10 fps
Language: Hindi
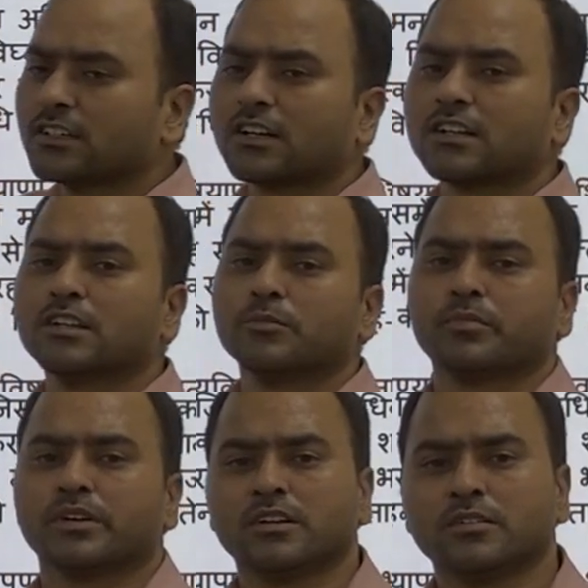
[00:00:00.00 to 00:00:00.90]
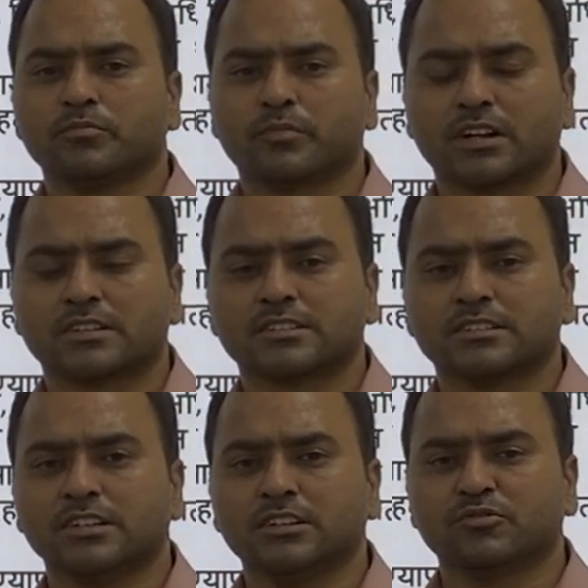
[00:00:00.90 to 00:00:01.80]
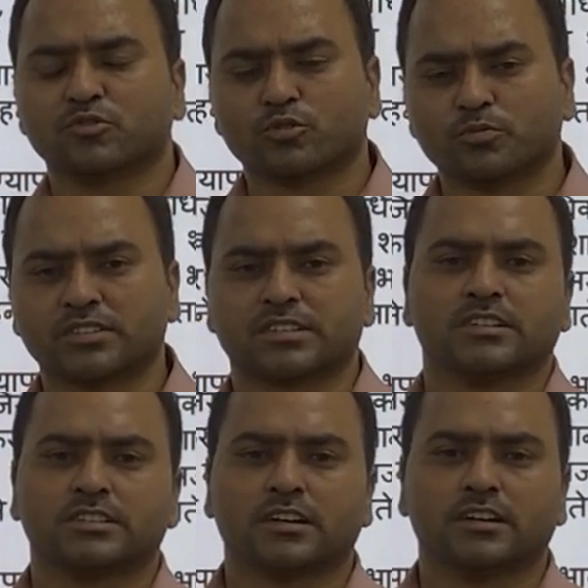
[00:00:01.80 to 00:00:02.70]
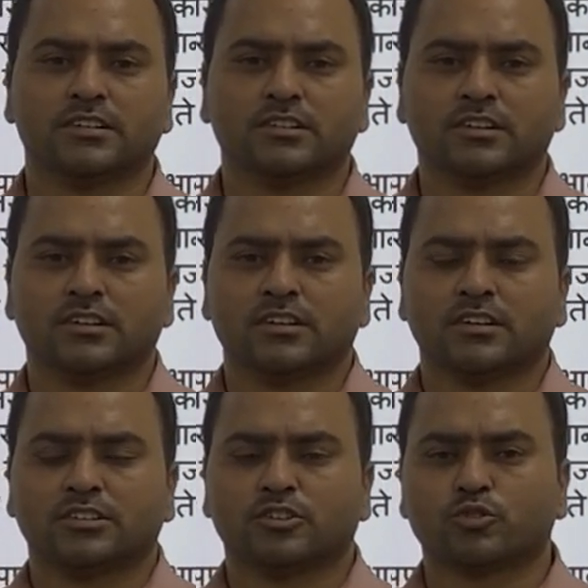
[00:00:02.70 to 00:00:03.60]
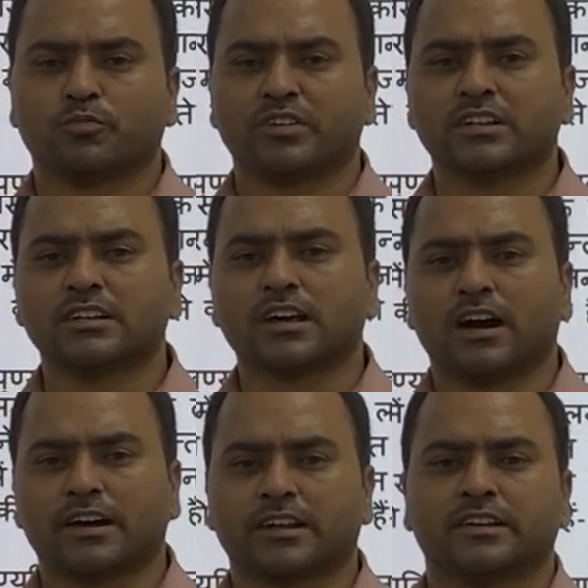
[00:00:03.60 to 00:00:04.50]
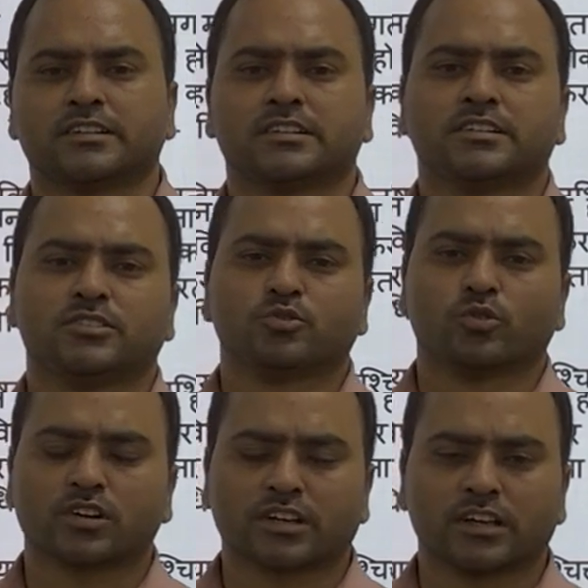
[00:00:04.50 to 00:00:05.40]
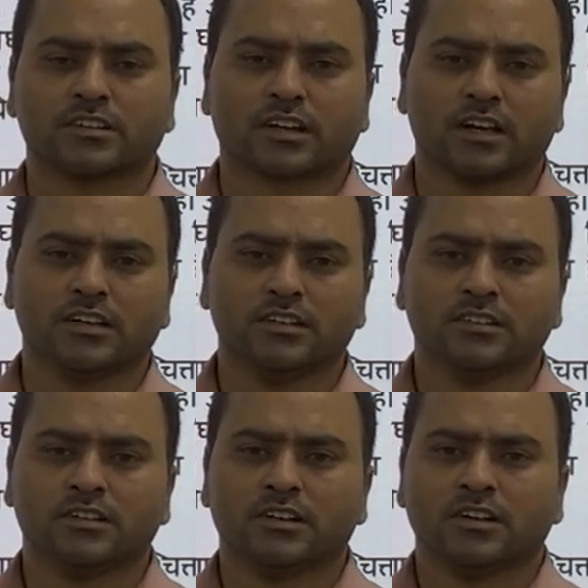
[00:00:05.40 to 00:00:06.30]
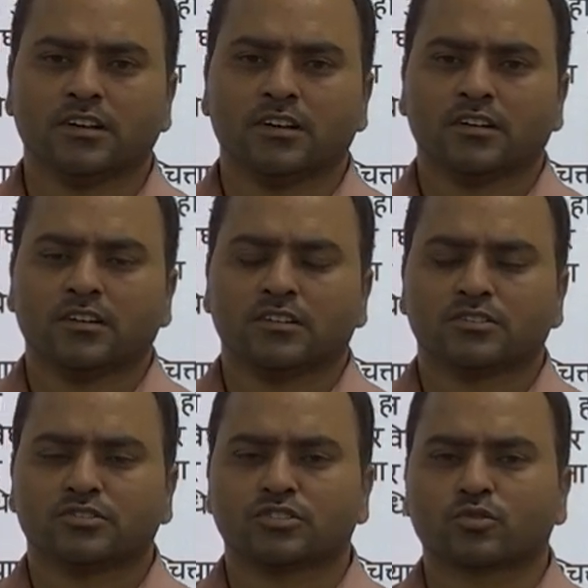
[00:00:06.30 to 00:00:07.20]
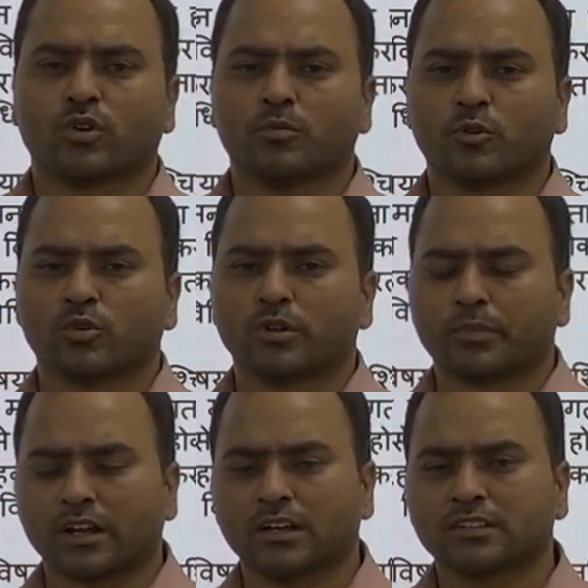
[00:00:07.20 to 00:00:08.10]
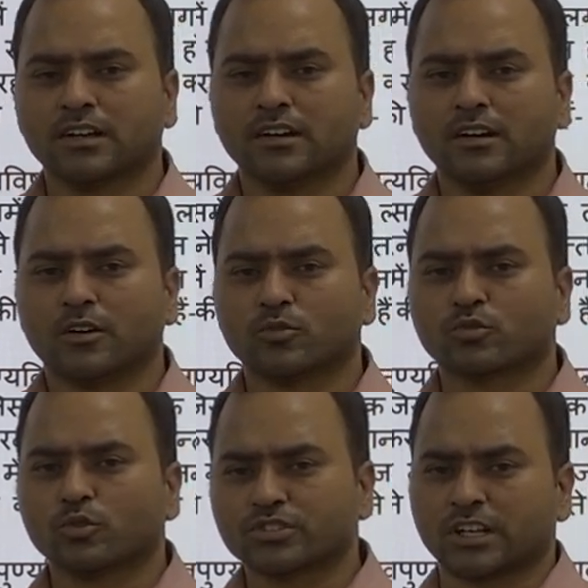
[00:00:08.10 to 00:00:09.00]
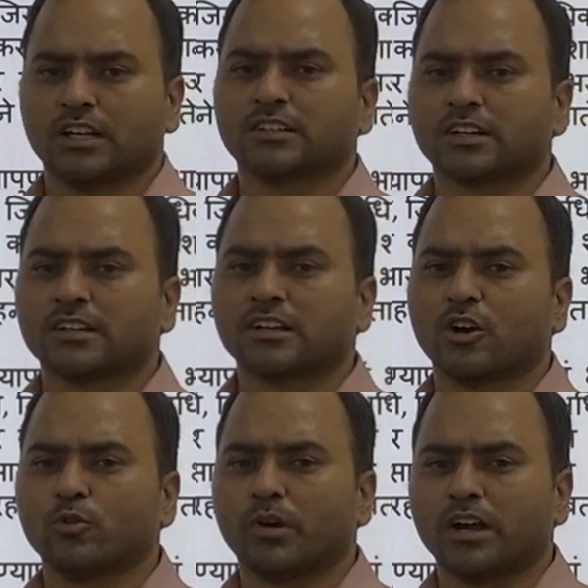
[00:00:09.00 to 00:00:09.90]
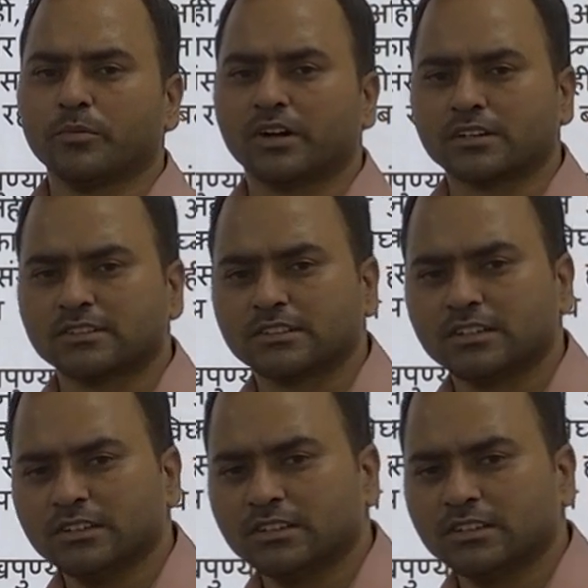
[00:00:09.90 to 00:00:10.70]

करने पर महर्षि ने कुछ विषय दिया है ये जो विघ्न आ रहे थे योग के अंतराय जिसको हम लोगों ने पढ़ा था उसको शांत करने का उपाय महर्षि ने